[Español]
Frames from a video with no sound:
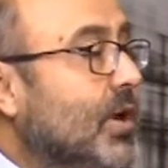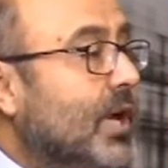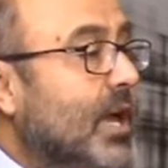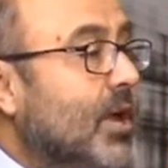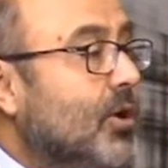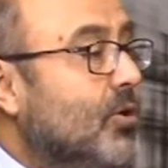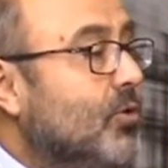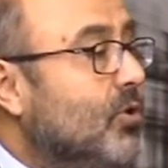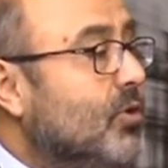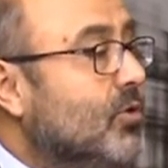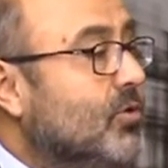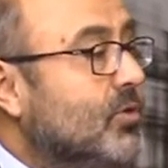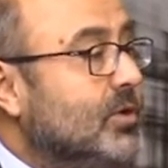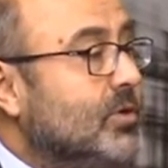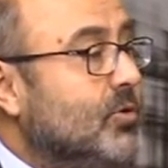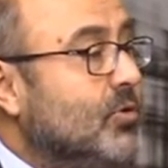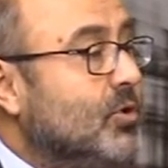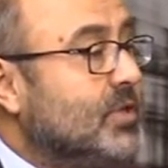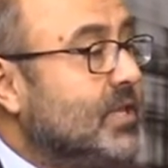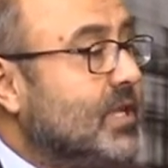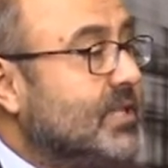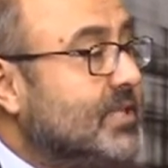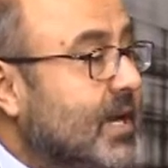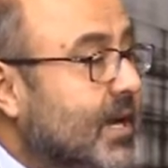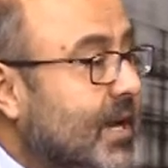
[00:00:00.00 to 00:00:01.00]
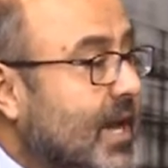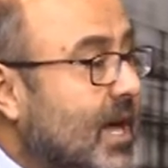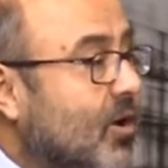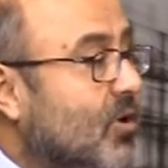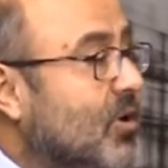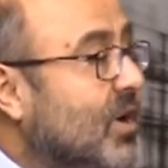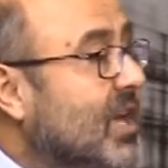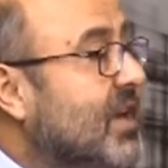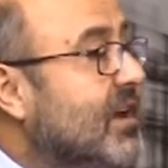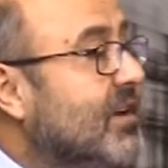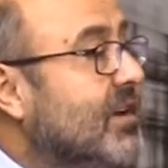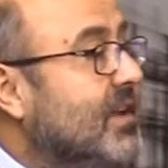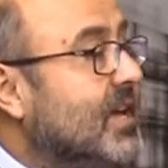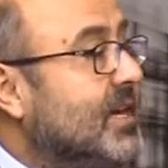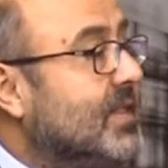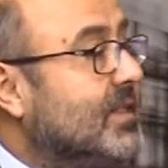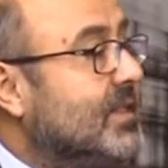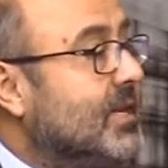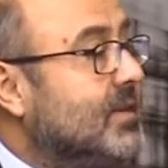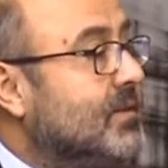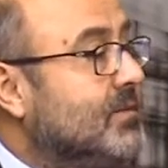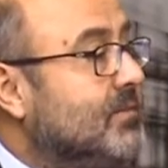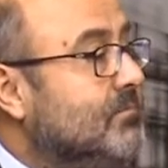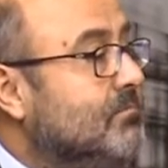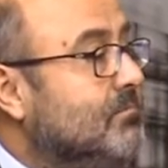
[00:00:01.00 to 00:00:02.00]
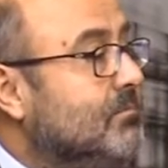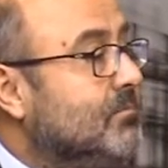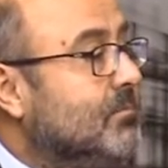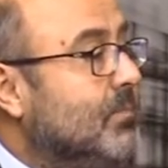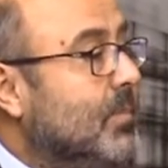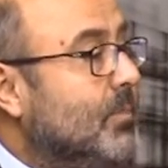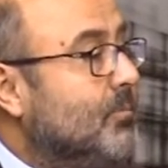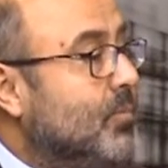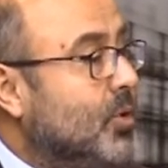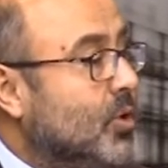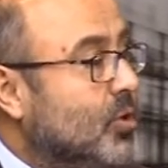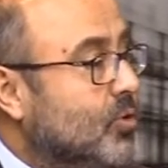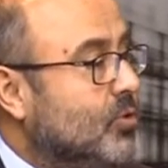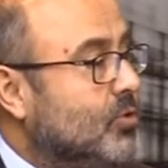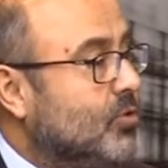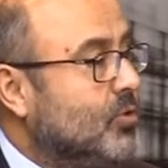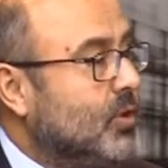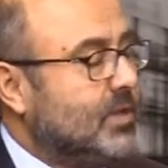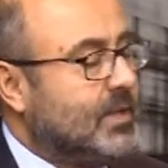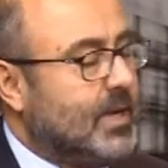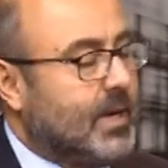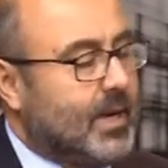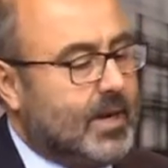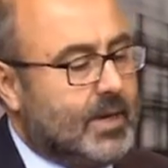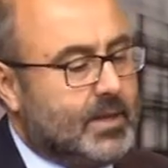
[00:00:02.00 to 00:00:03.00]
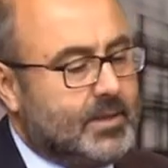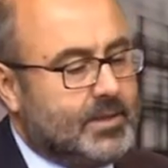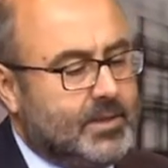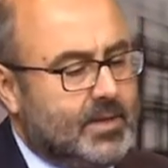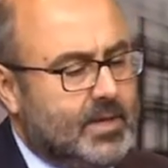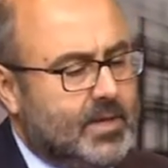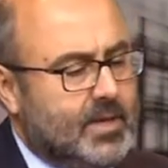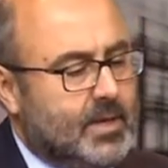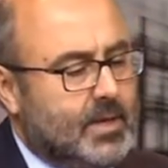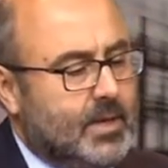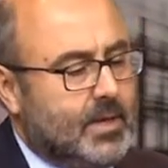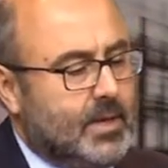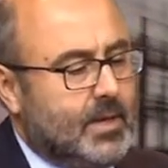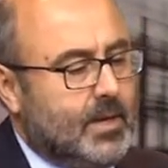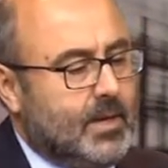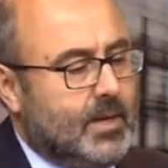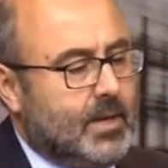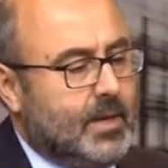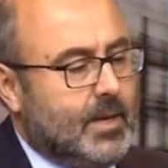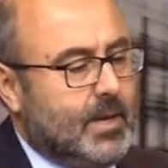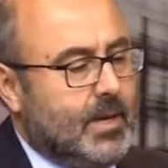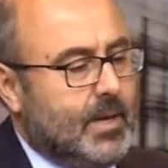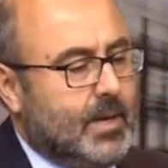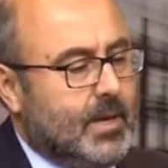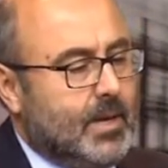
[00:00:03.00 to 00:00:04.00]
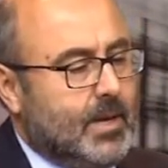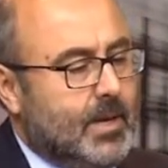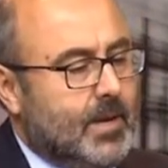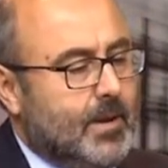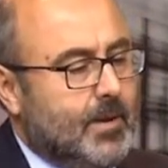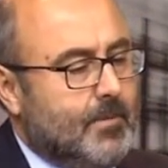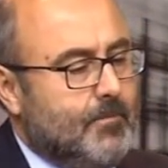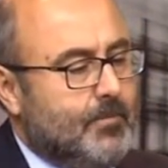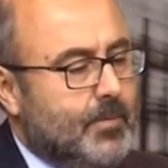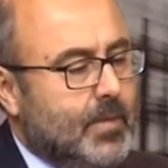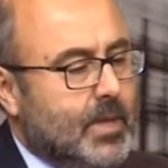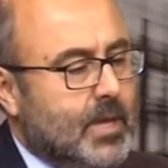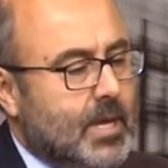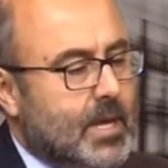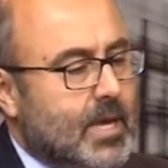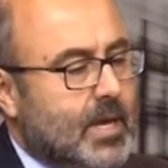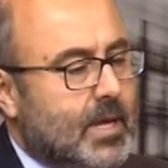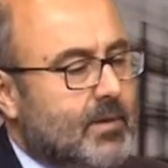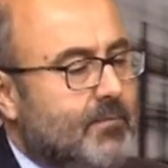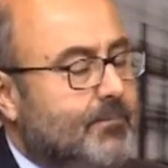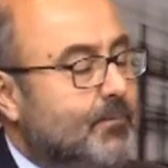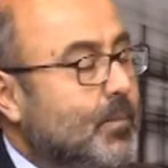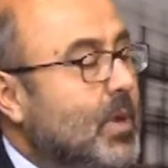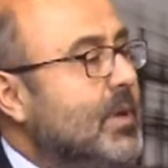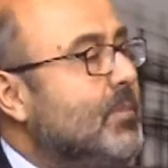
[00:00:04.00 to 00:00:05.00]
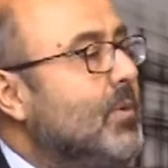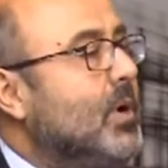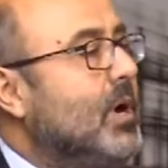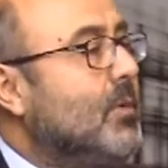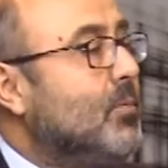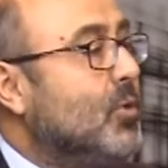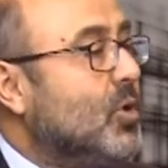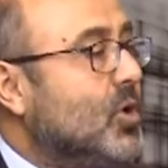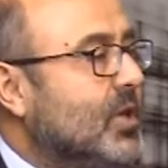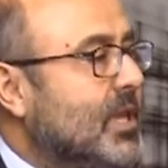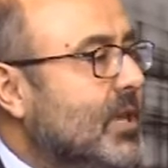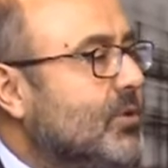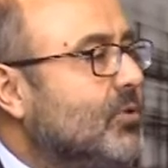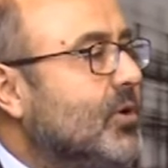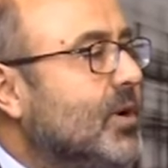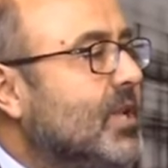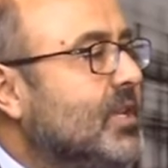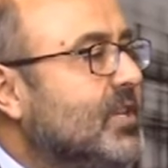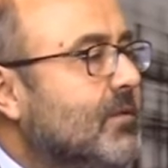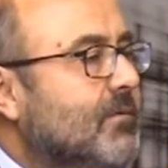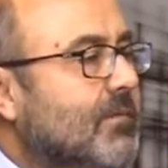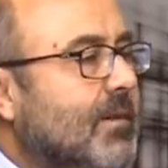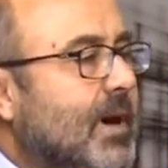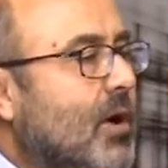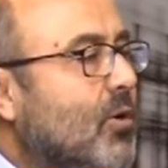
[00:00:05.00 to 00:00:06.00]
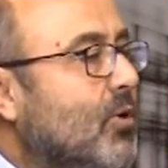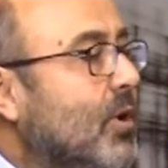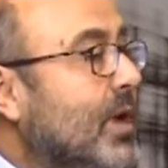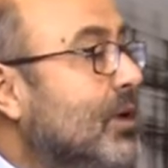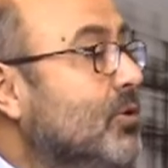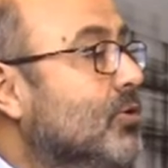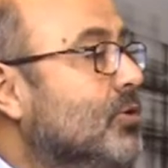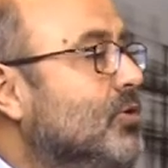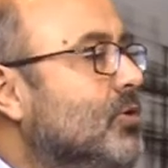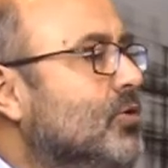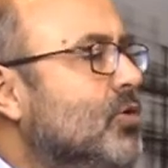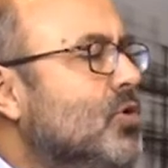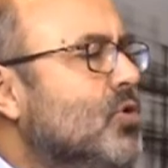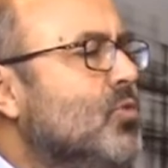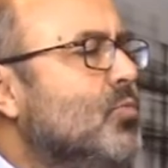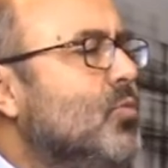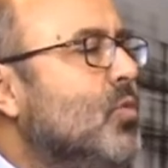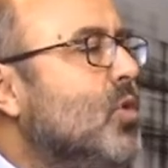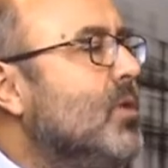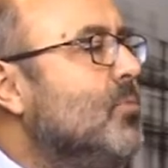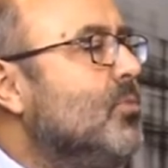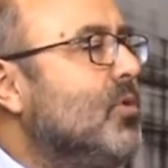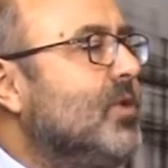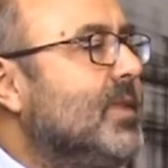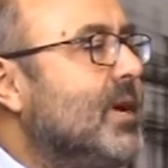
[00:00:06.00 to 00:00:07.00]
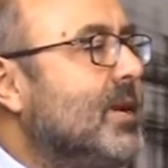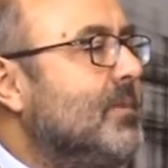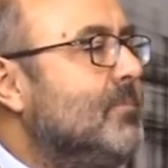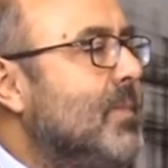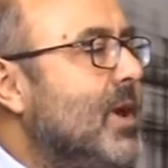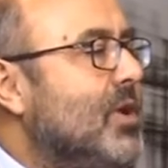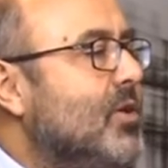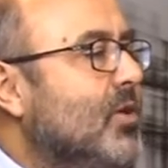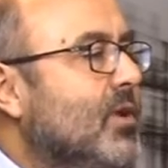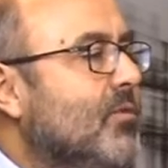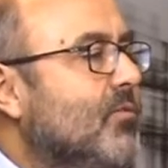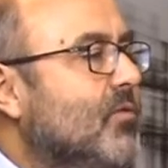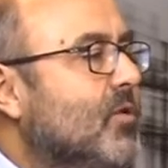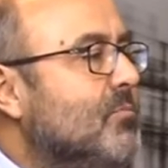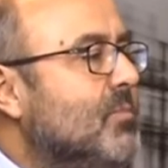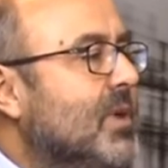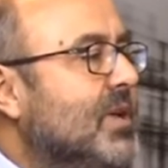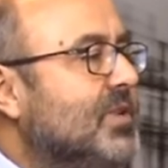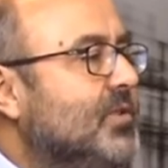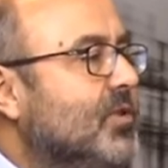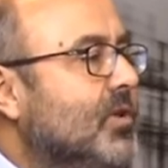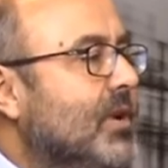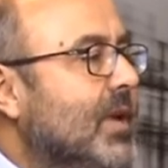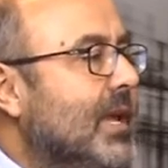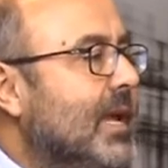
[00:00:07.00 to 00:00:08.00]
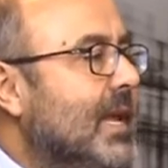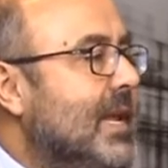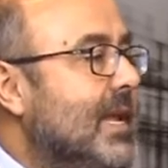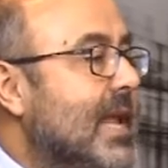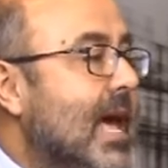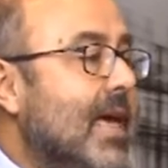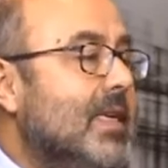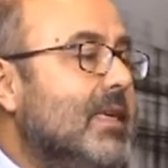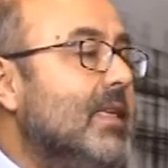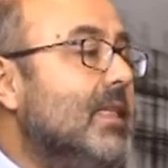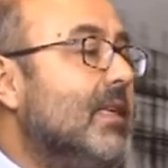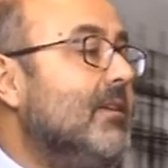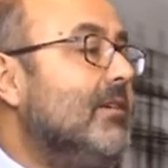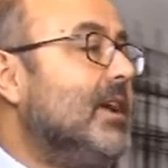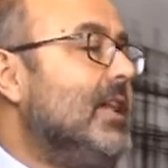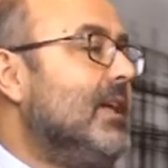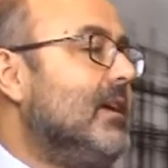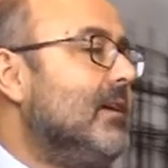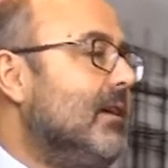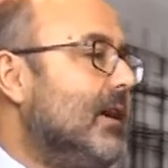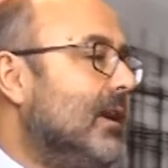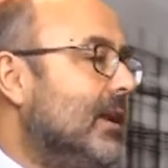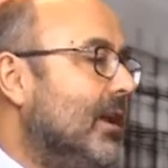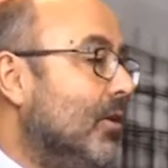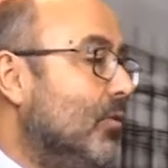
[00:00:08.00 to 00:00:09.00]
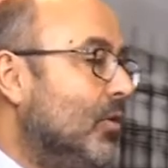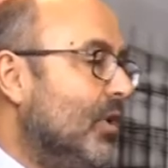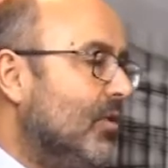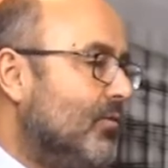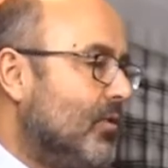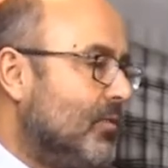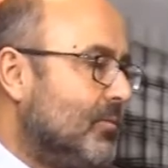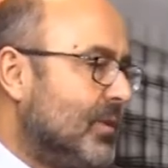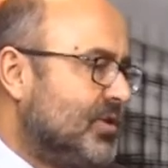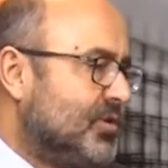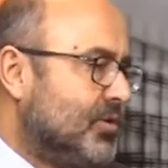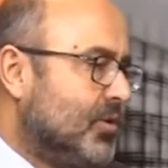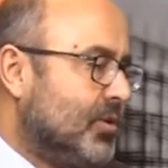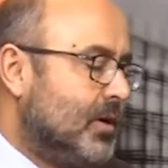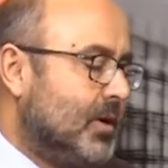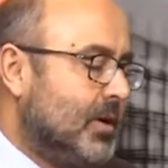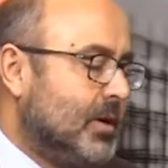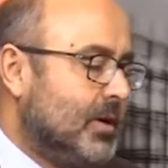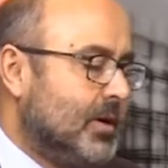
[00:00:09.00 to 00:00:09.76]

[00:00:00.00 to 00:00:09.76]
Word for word: que no, se ha cerrado, que debería estar pronto a cerrarse. Eh, y, que, por lo tanto es reservado y nosotros no podemos dar mayor información y nadie debería dar ninguna información.